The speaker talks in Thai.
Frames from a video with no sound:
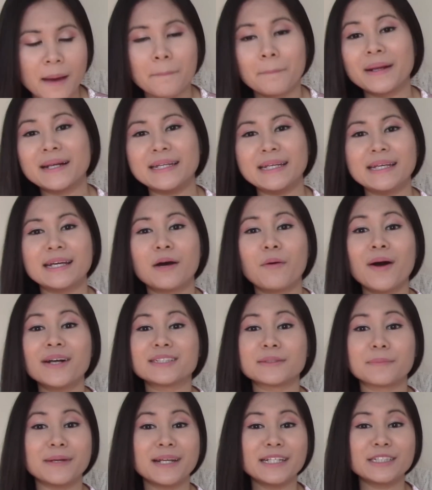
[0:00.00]
บางทีเขาอา
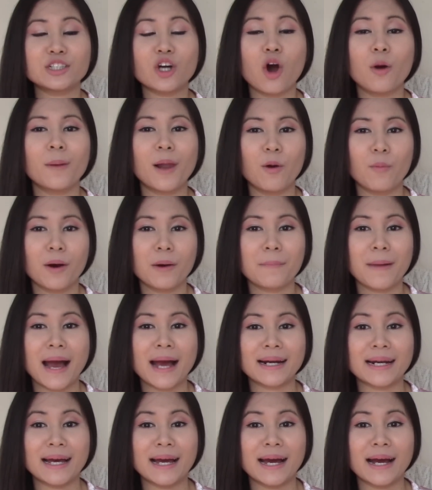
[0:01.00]
จจะไม่ได้ชอบเรามา
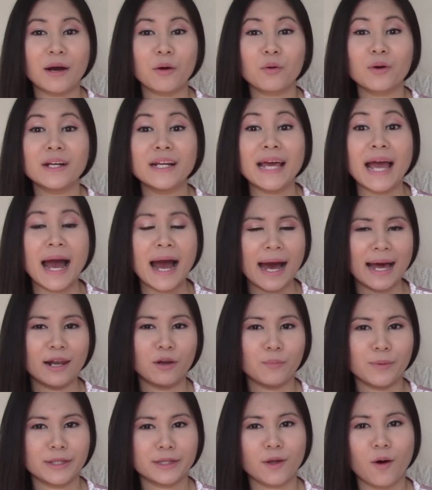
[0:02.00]
กๆนะคะเขาก็เลยอ่าน
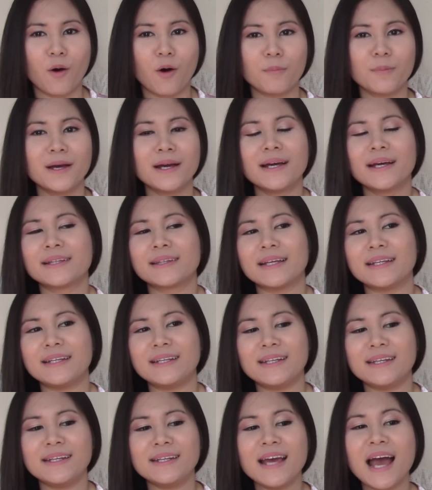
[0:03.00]
เราไม่ตอบแต่
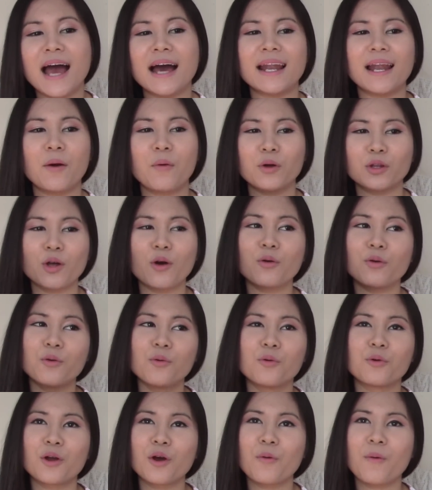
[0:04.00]
ทีนี้เนี่ยเราก็ต้อง
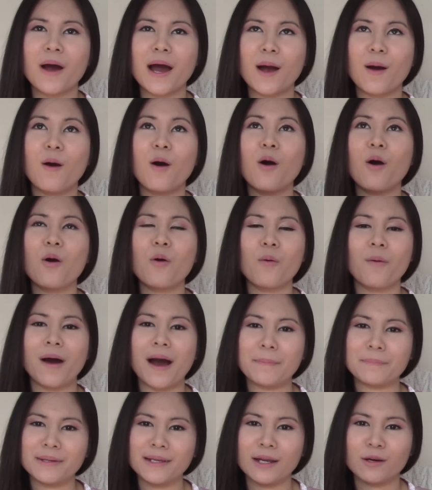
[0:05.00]
ดูด้วยว่าข้อค
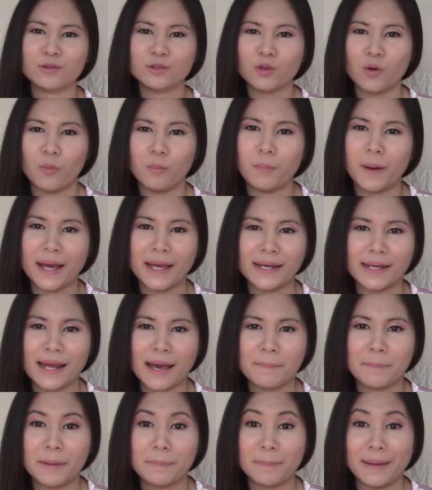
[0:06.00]
วามที่เราส่งไป
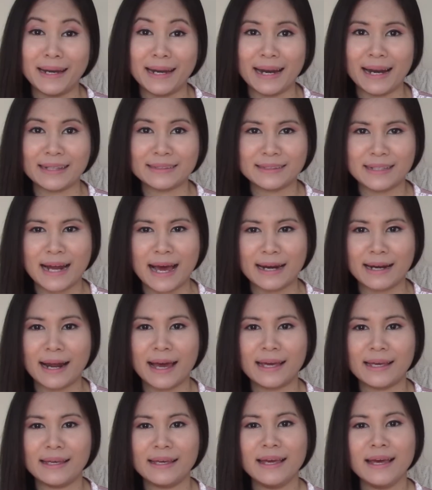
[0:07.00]
เนี่ยมันเป็นในลักษณะไห
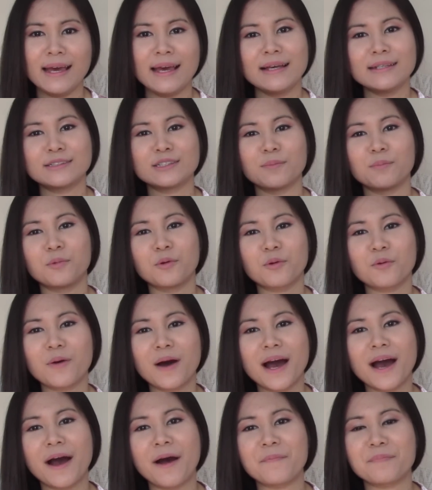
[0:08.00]
นสมมุติ
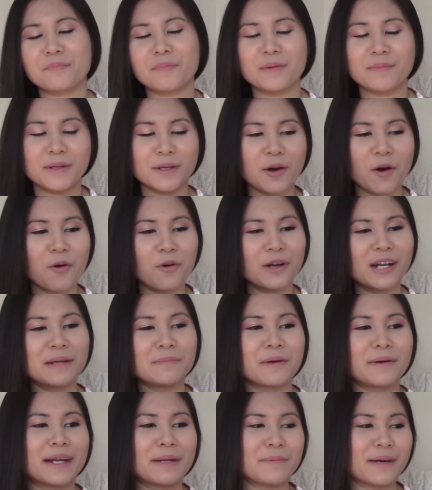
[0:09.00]
ว่ามันมีน้องคนห
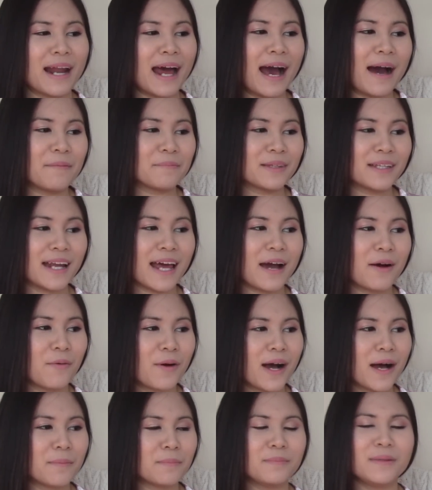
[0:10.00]
นึ่งมาถามตินา
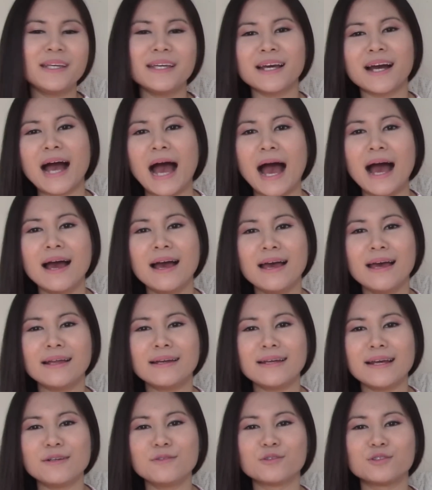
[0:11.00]
ว่าพี่คะ
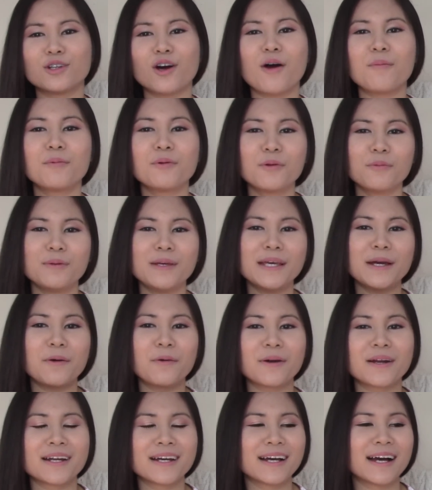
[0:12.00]
เนี่ยหนูชอบรุ่นพี่
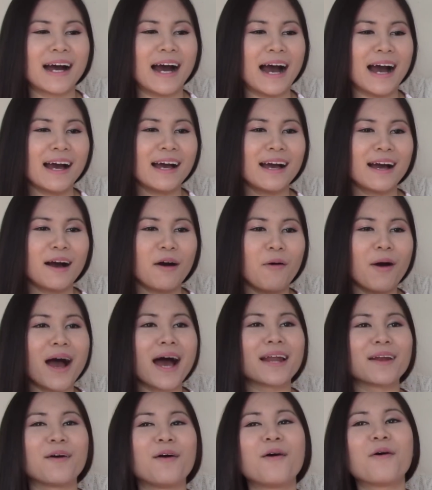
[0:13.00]
คนหนึ่งค่ะเขา
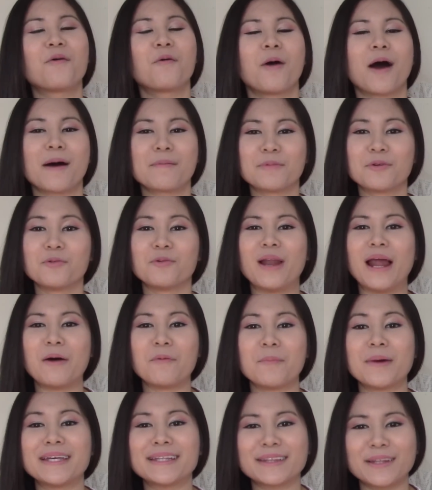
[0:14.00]
อ่านข้อความหนูแล้
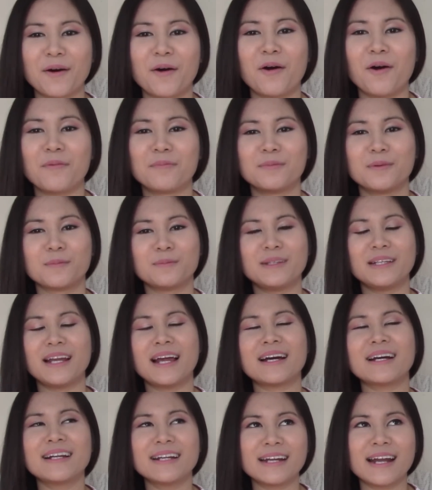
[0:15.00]
วไม่ตอบที
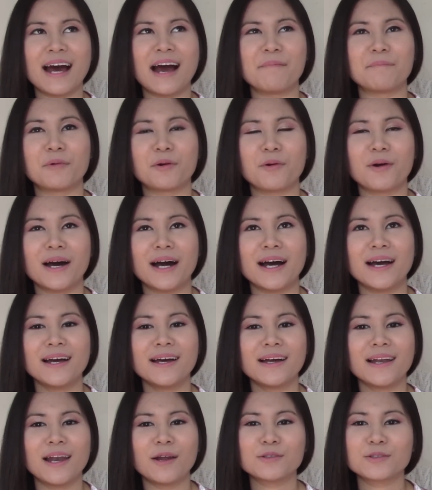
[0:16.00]
น่าก็เลยถามไปว่า
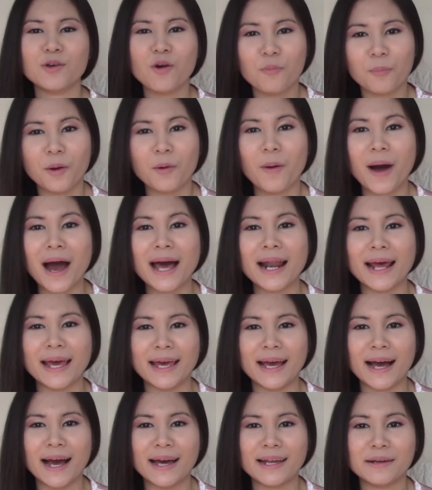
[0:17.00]
แล้วส่งไปว่าอะไร
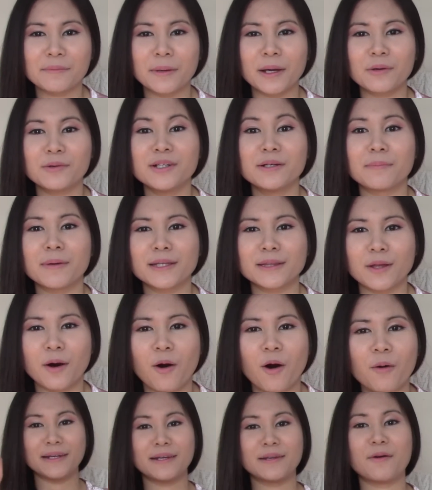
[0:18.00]
อะคะทำไมเขาถึงไม่ต
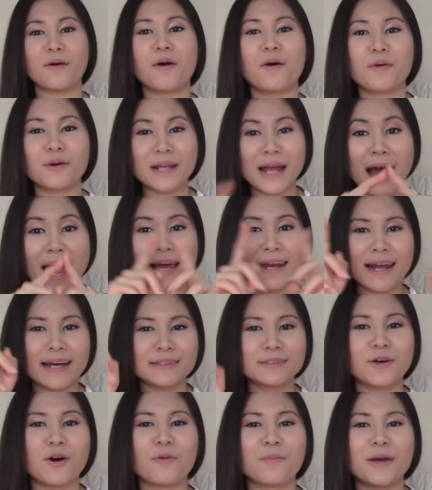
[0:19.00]
อบน้องเขาก็ถ่ายหน้า
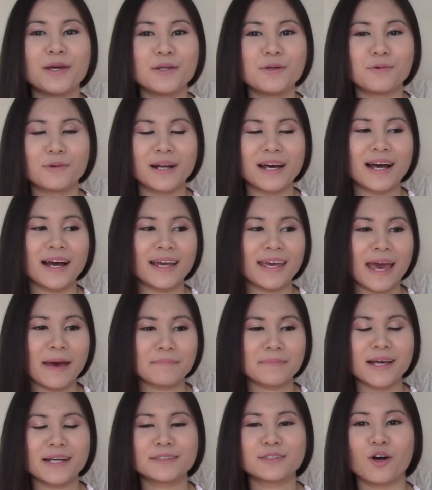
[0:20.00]
จอให้ดูนะคะแค
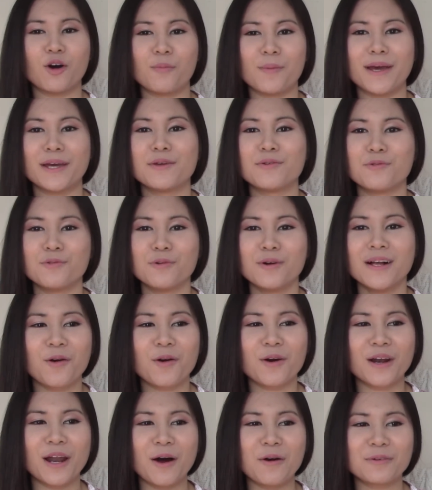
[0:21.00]
ปหน้าจอให้ดู
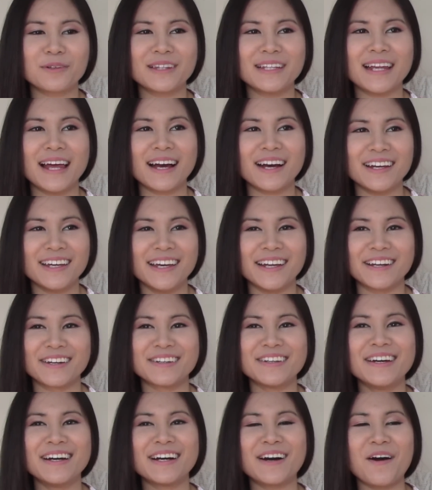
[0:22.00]
แล้วทีน่าก็เห็น
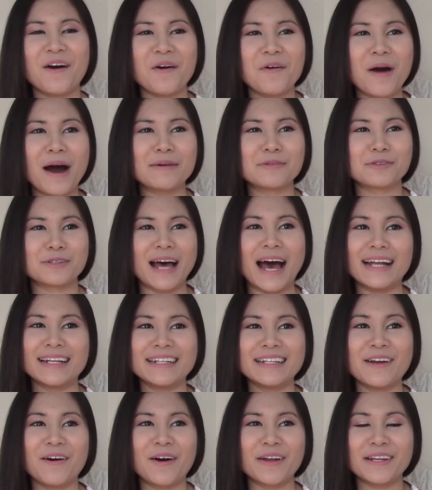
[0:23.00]
ข้อความสุดท้าย
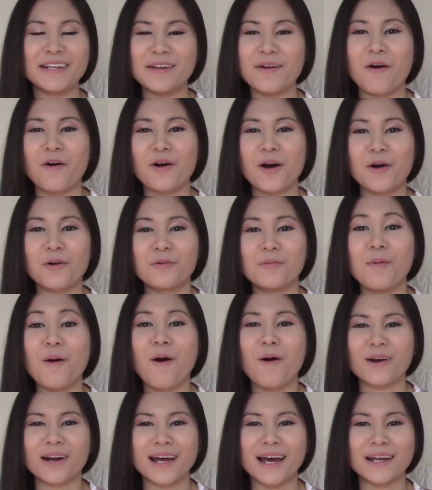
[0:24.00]
ที่น้องที่น้องเขาบ
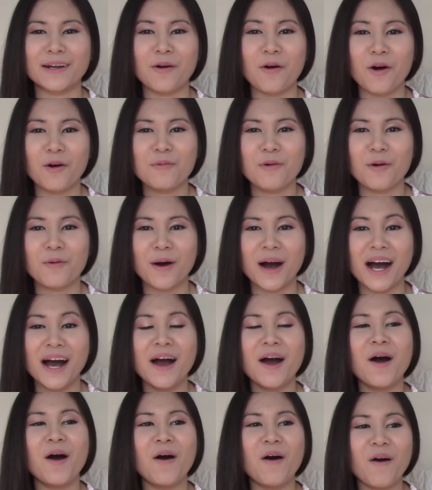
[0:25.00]
อกนะคะน้องเขาบอกว่า
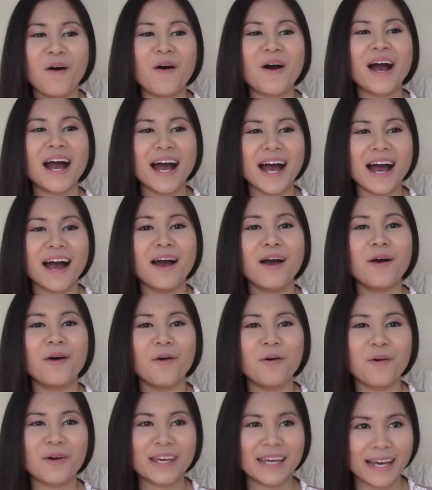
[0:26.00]
อ๋อค่ะ
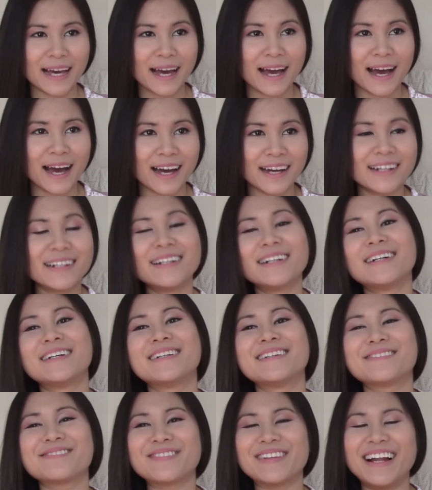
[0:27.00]
โอเคค่ะ
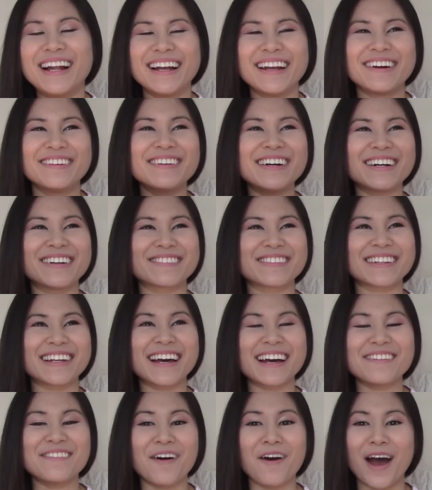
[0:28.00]
แล้วแบบที
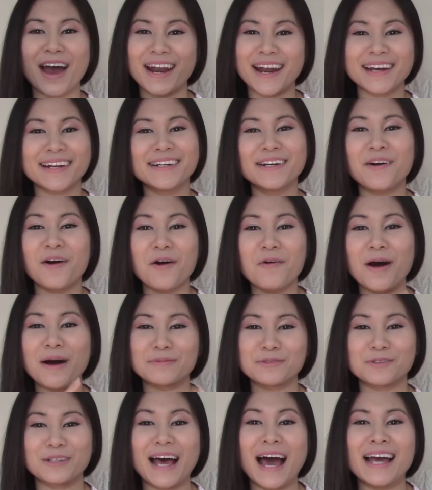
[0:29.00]
น่าก็บอกอันนั้นคือข้อควา
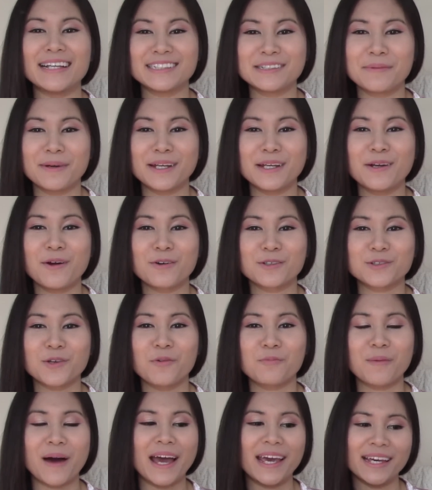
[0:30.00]
มสุดท้ายใช่ไหมที่น้อง
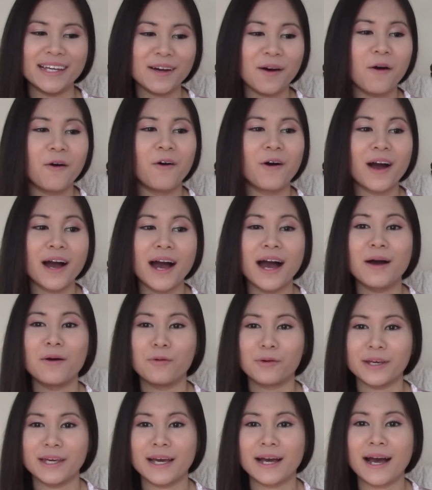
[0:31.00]
ส่งไปอ๋อค่ะ
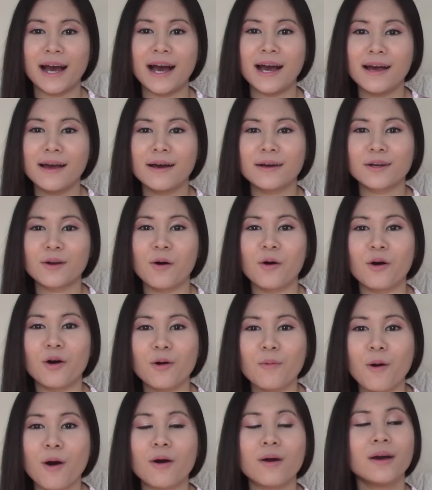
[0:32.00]
โอเคค่ะน้องเขา
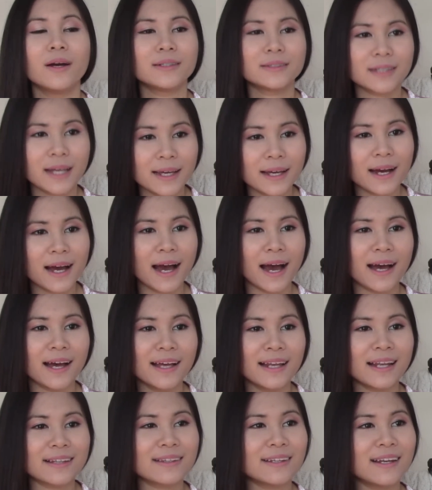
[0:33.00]
ก็บอกใช่ค่ะ
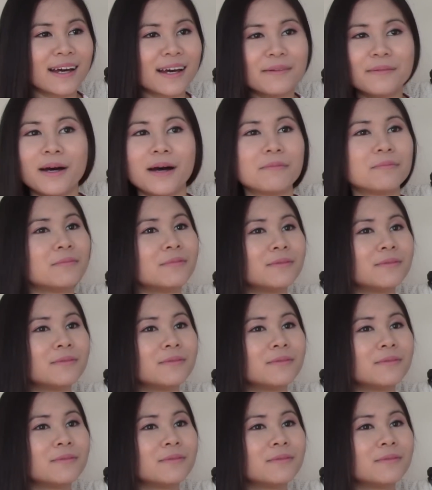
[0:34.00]
แล้วทีน่าก็แบบ